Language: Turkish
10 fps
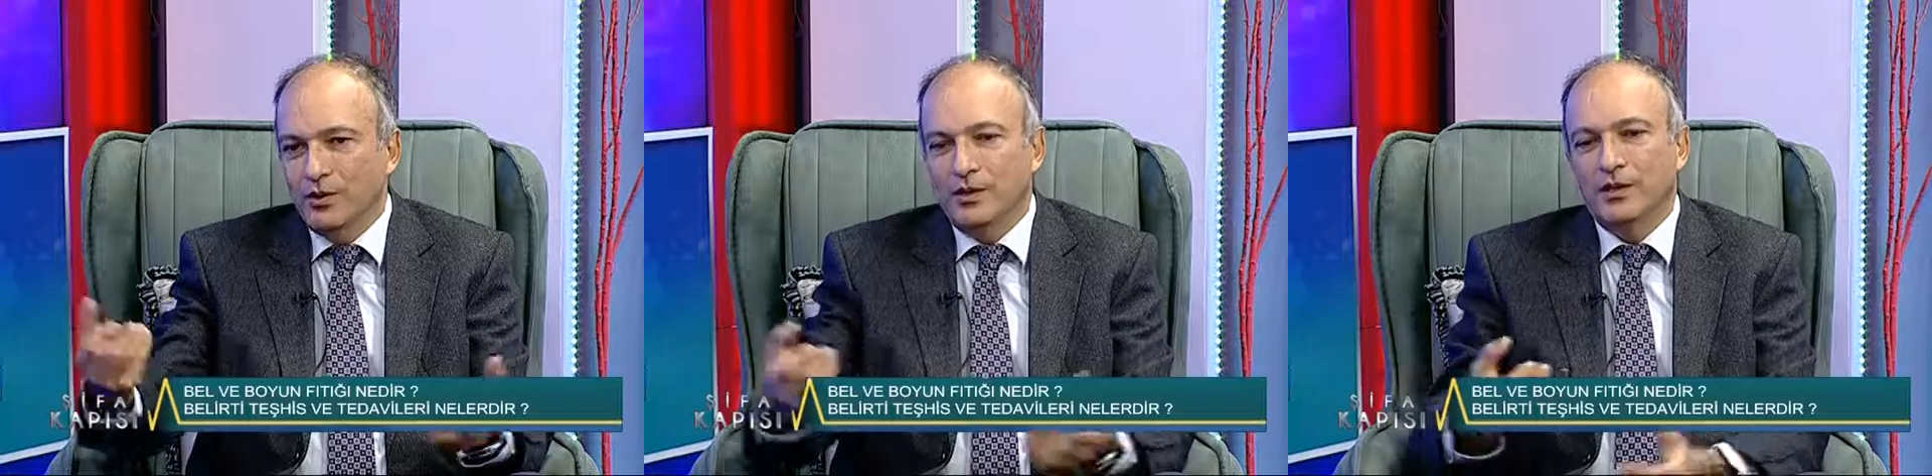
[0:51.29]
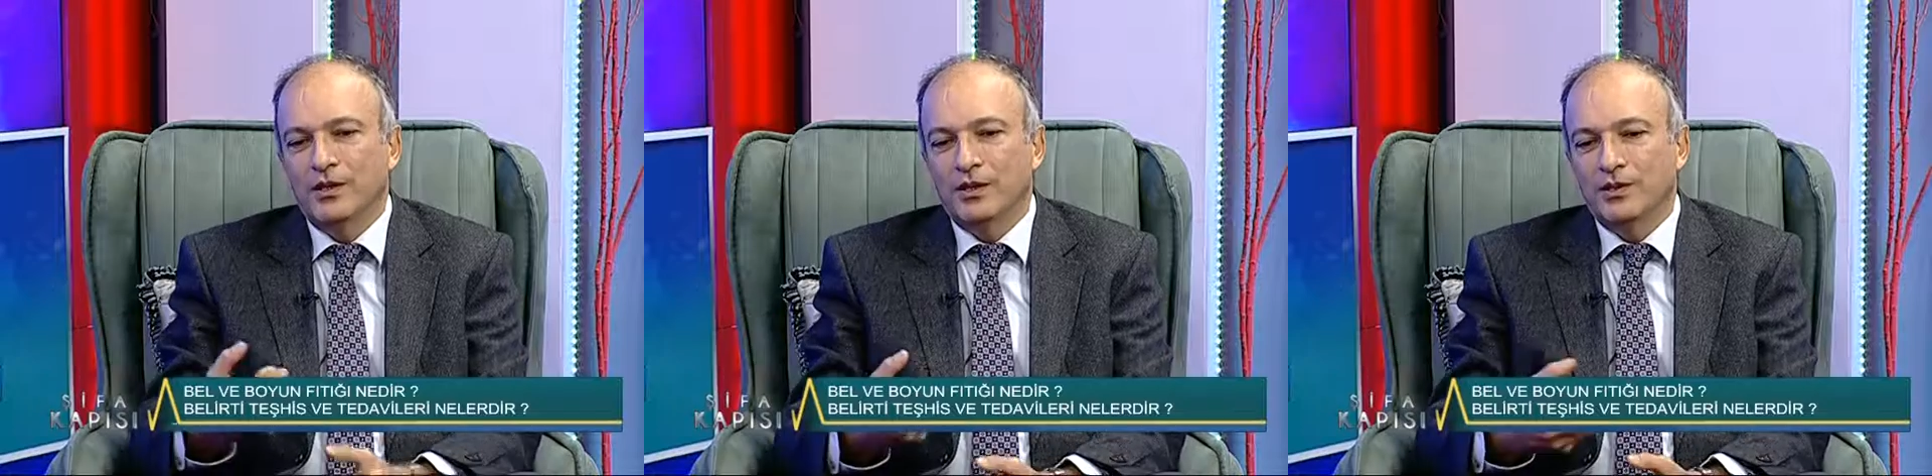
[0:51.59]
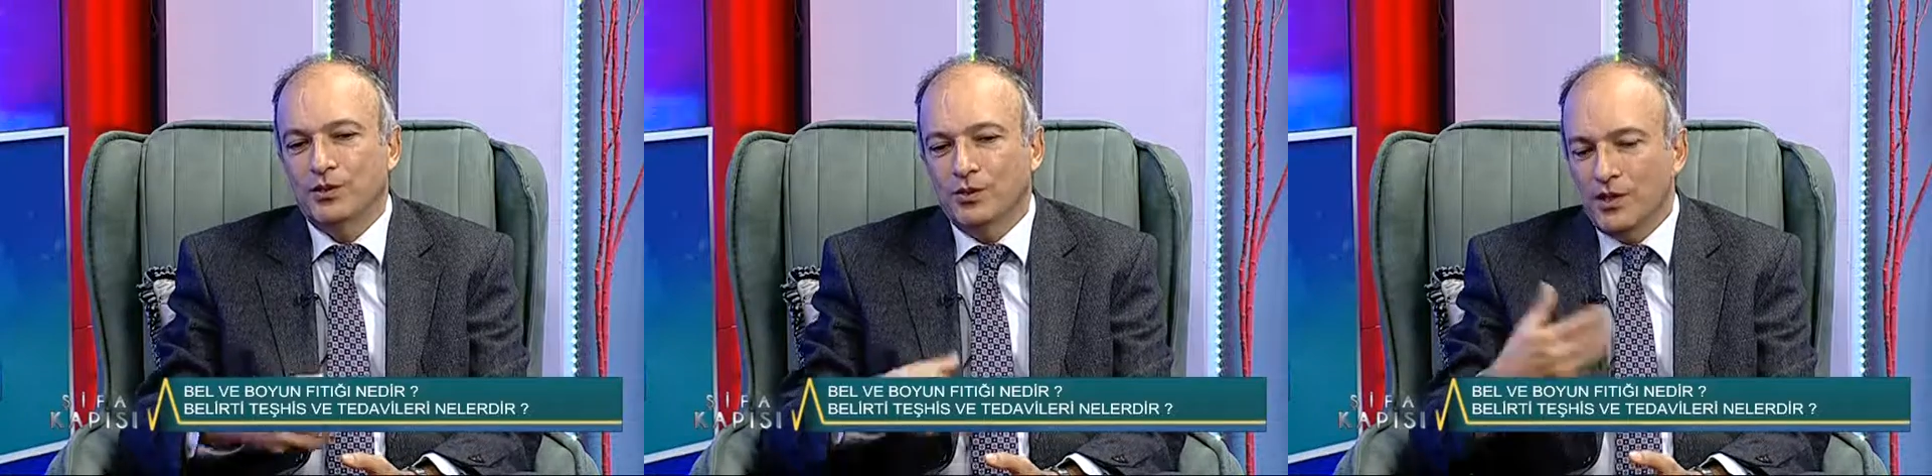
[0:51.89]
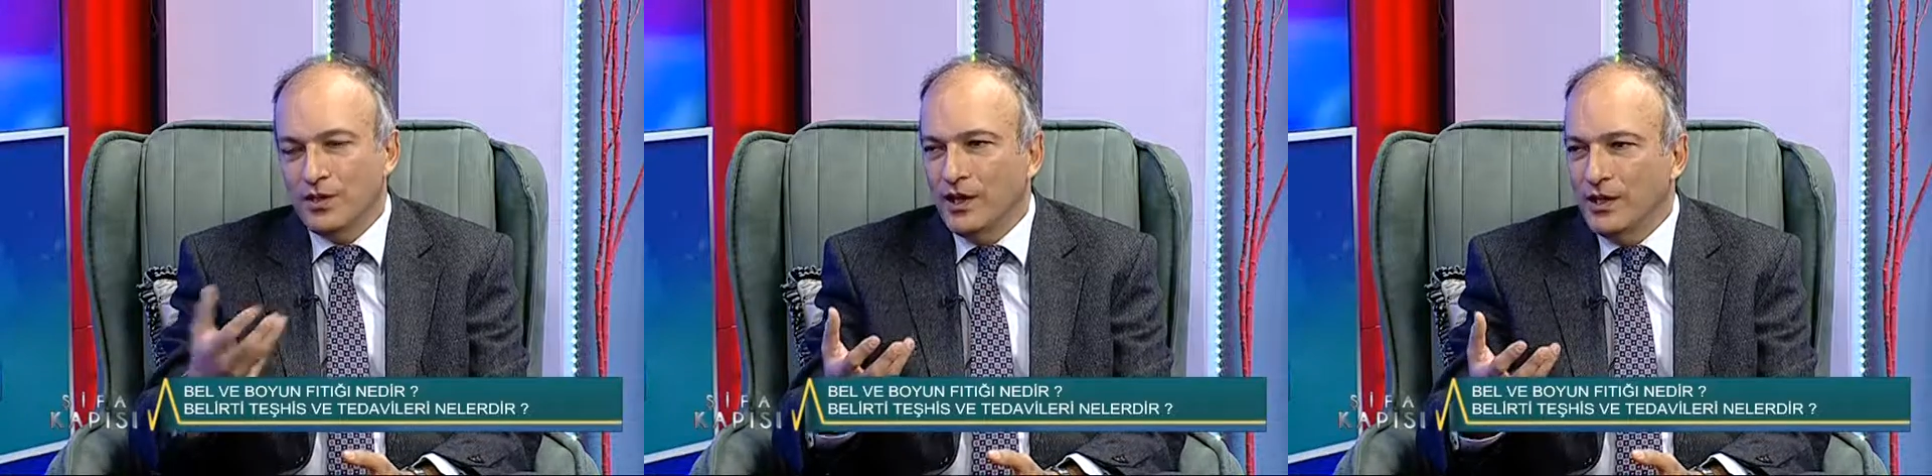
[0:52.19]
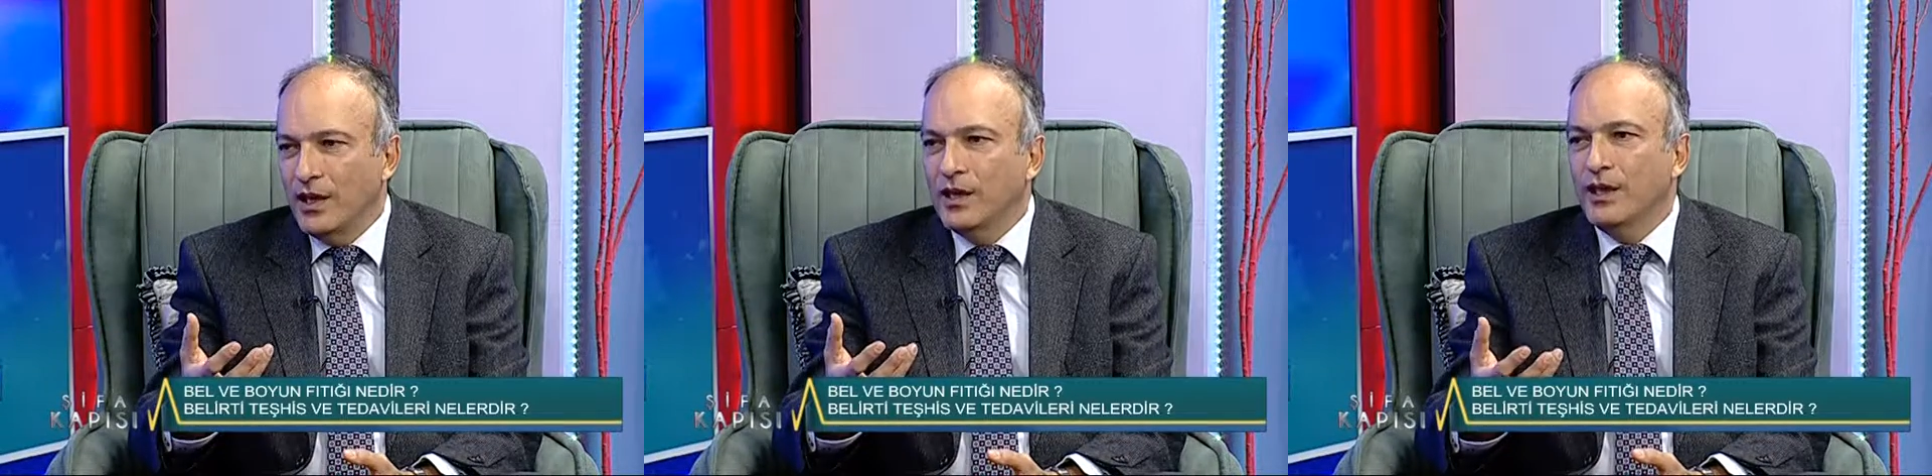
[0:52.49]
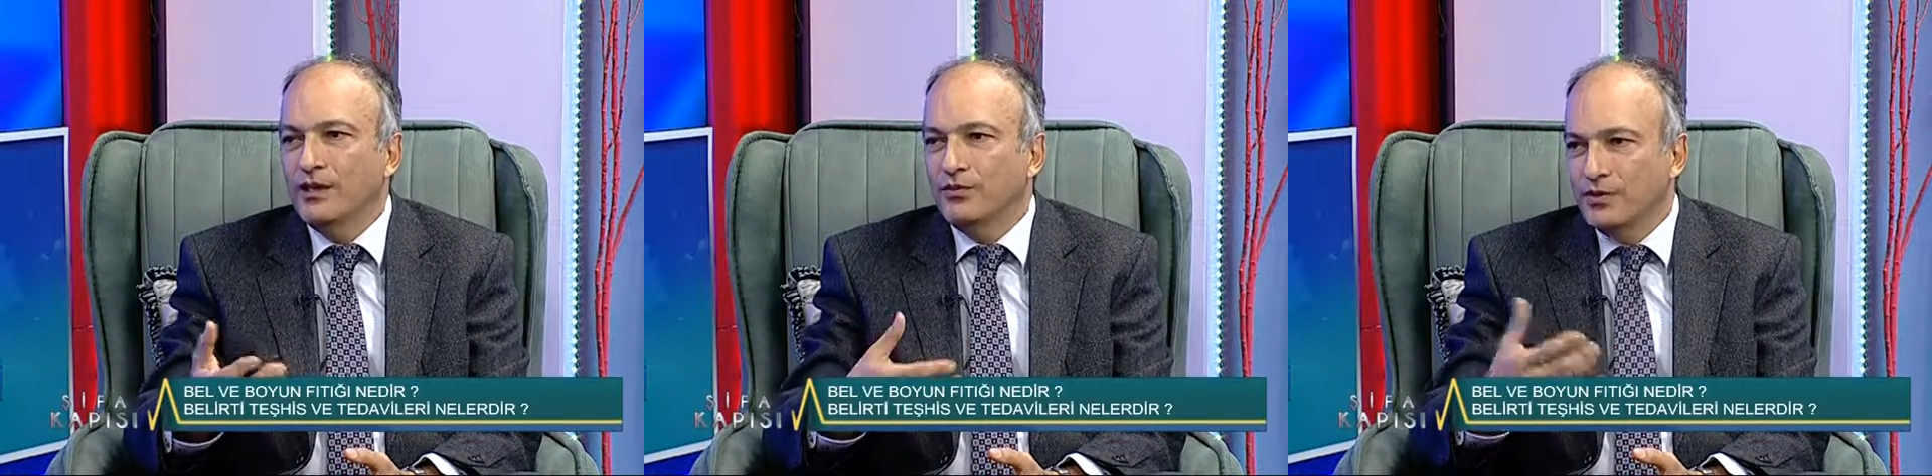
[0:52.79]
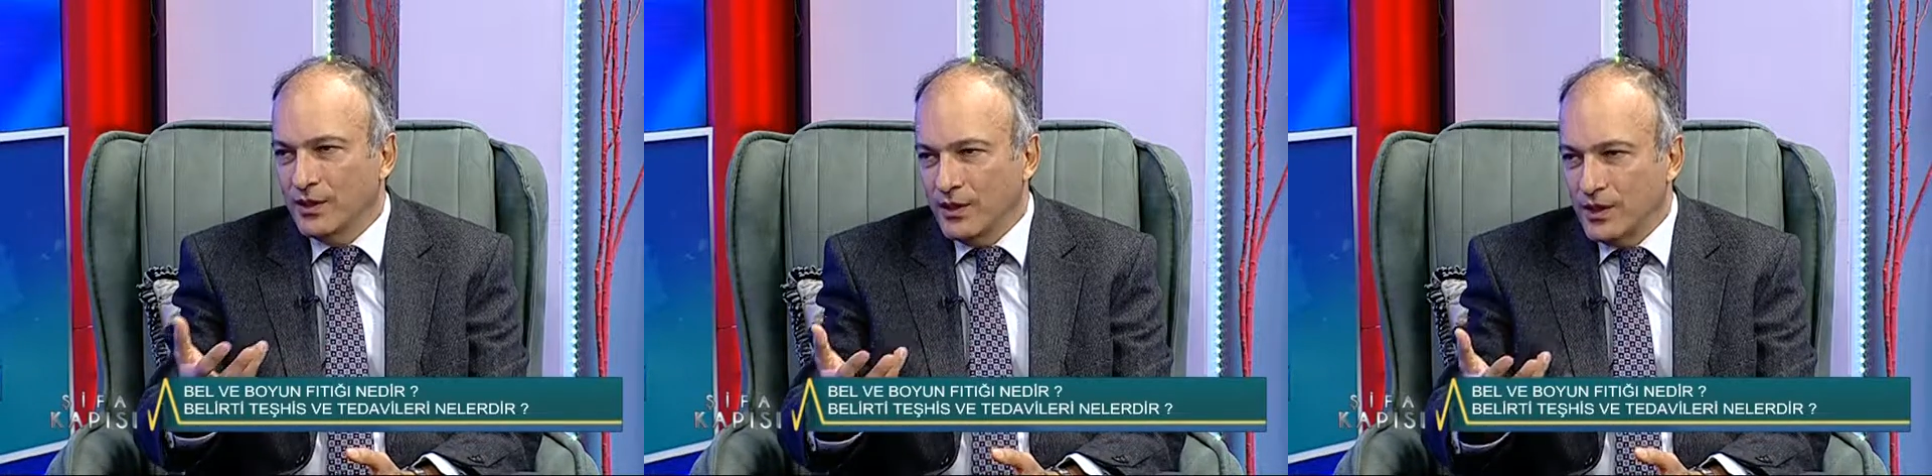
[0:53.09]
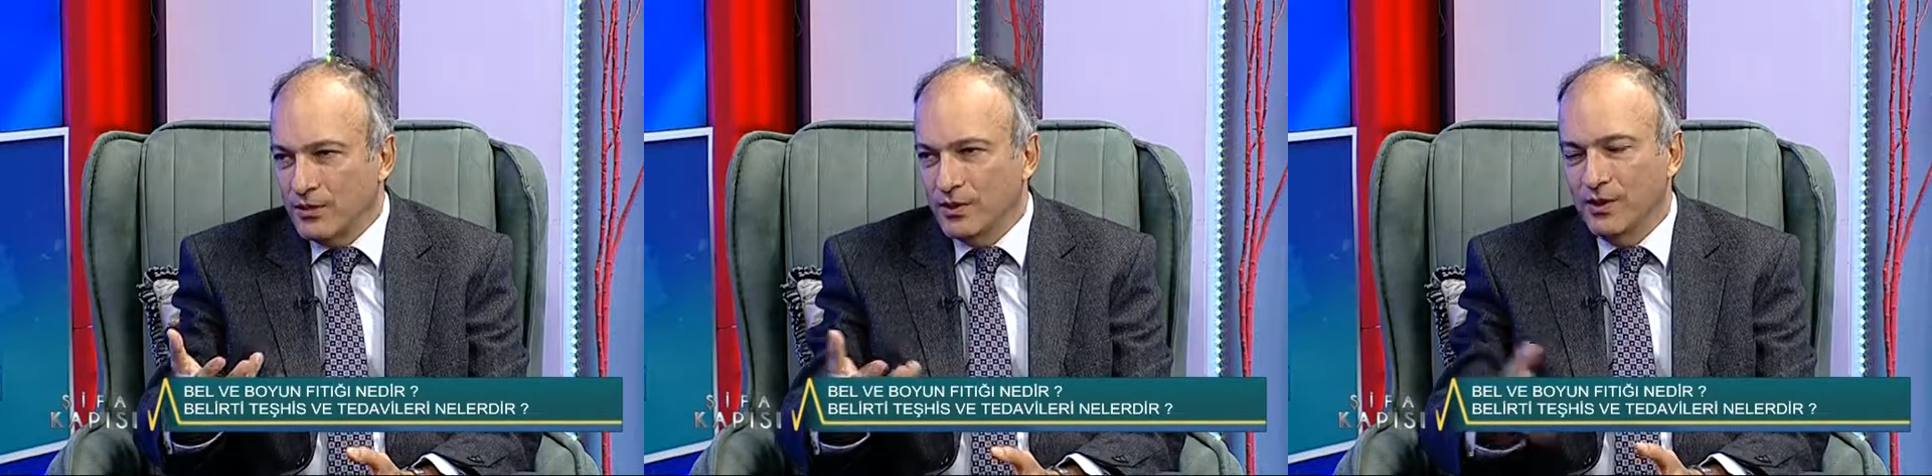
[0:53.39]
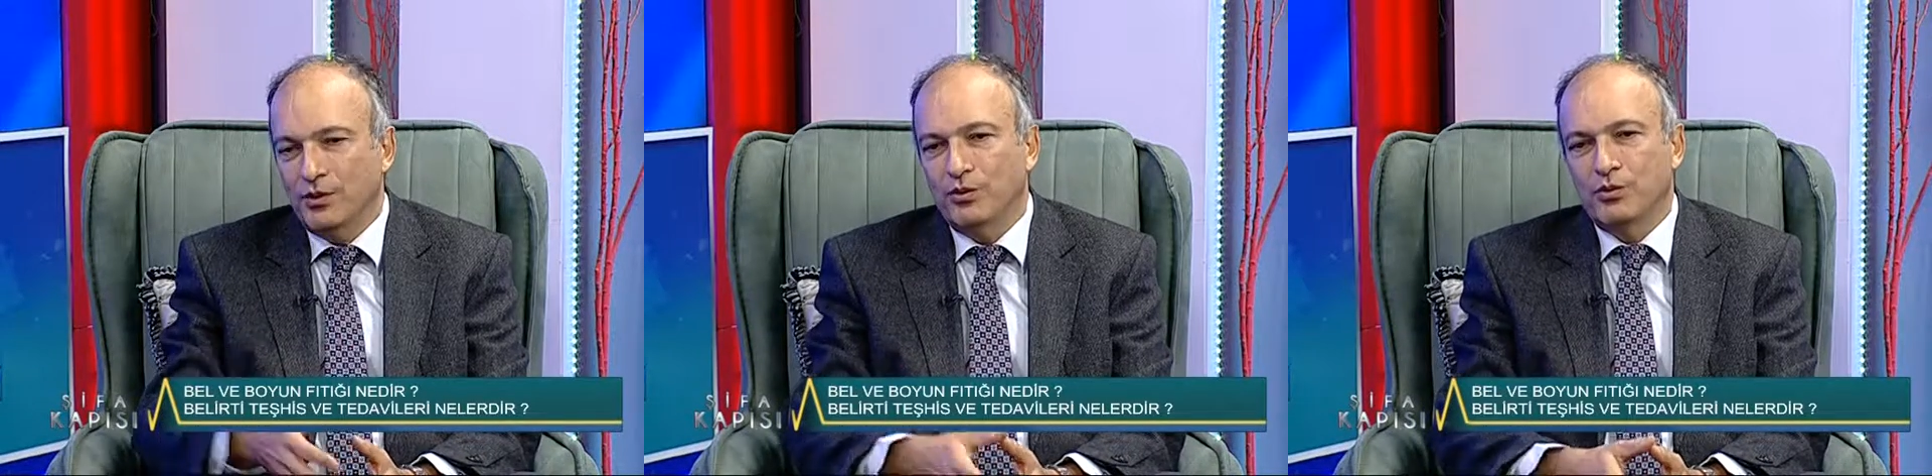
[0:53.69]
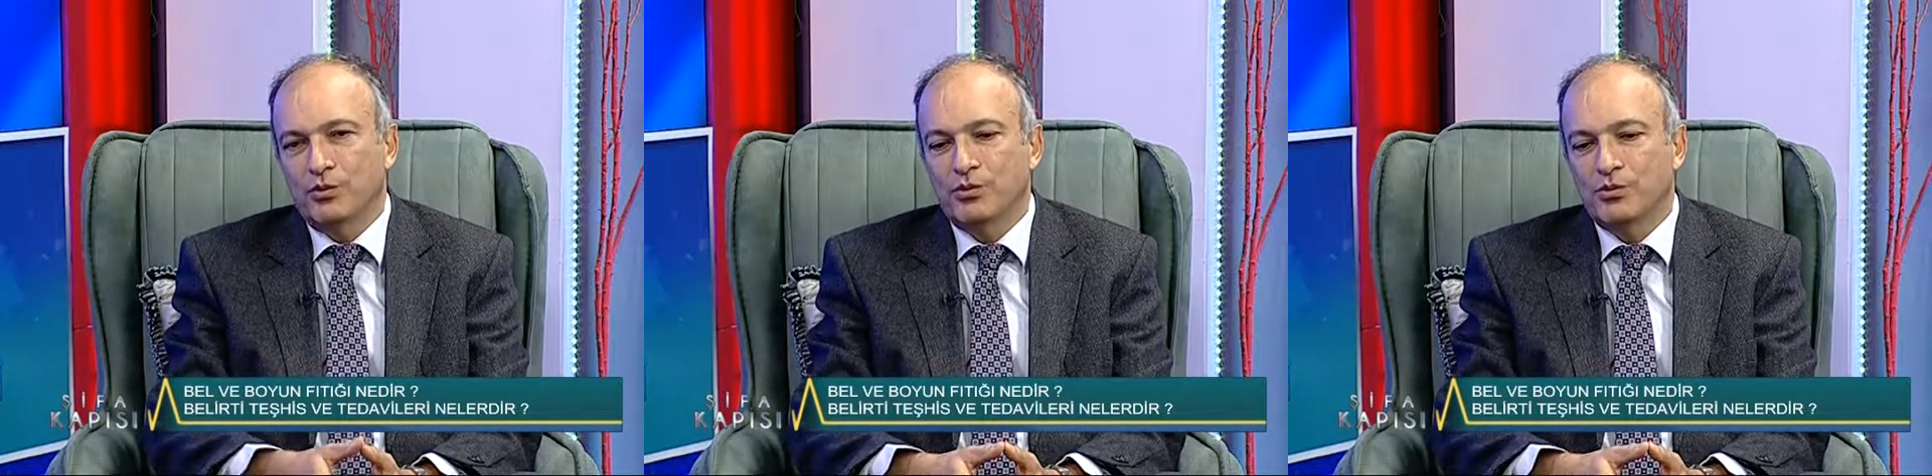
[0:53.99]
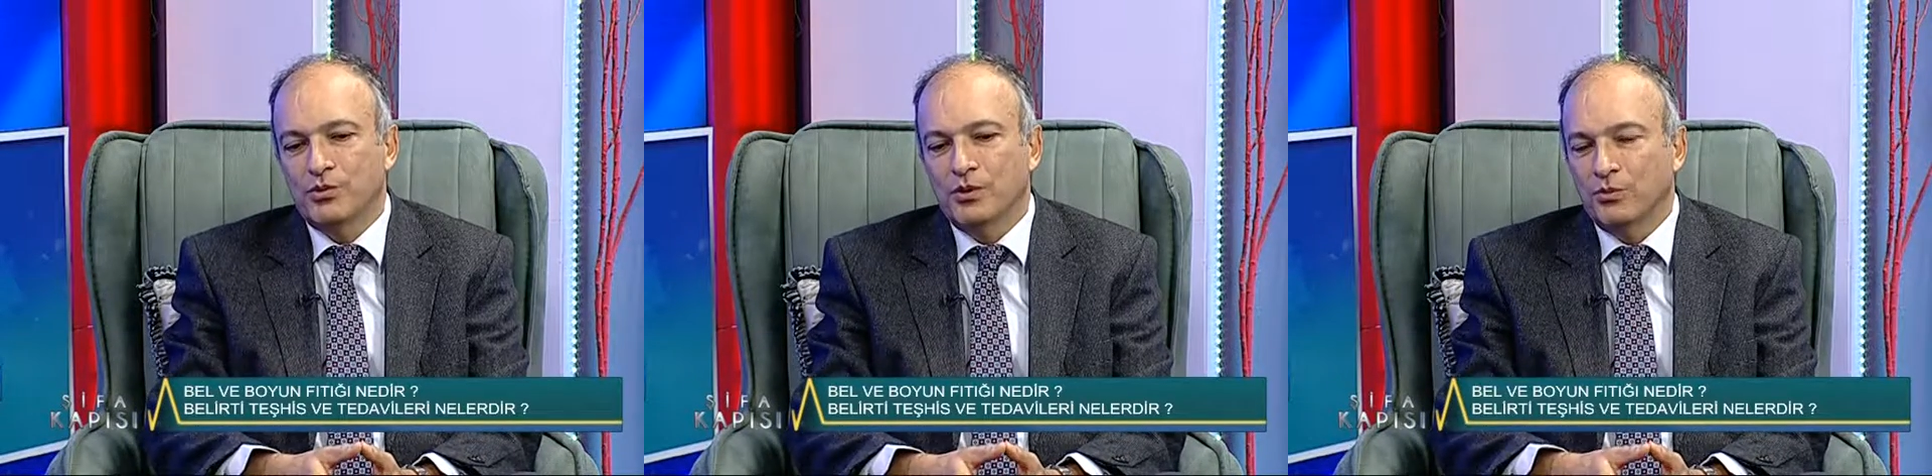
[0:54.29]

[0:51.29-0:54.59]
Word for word: E, işte o taşan yerlerde fıtıklaşmaları görüyoruz.